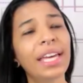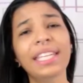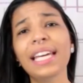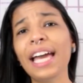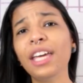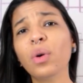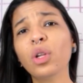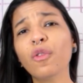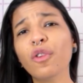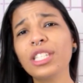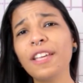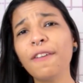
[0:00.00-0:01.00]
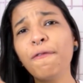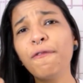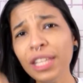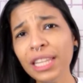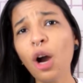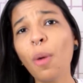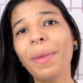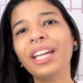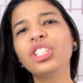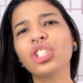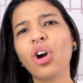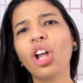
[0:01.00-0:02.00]
E aí quando você
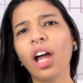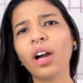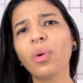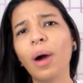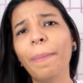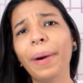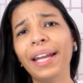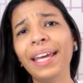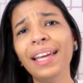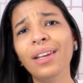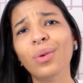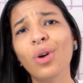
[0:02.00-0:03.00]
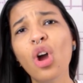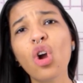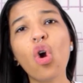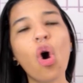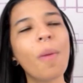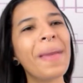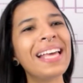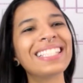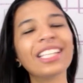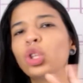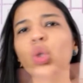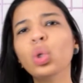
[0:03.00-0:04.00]
finalmente coloca o aparelho, começa
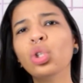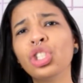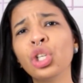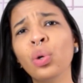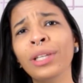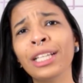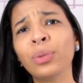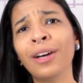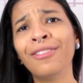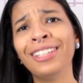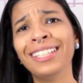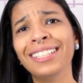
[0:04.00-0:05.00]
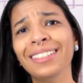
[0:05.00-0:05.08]
tudo de ruim na tua vida.